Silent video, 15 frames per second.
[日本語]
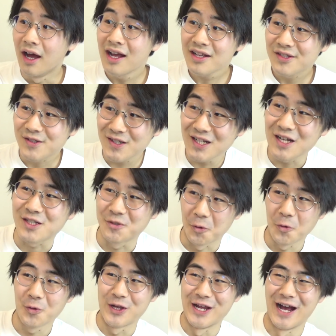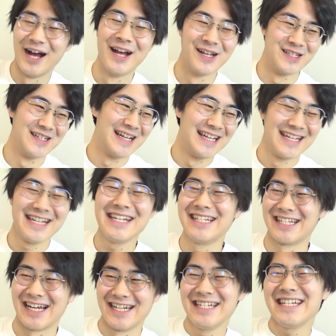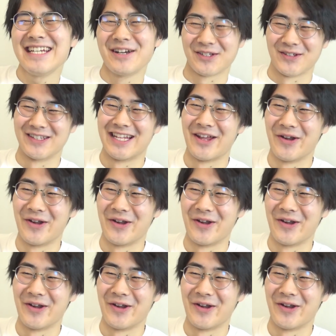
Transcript: え好きな人いやいやいいじゃんいいよそんな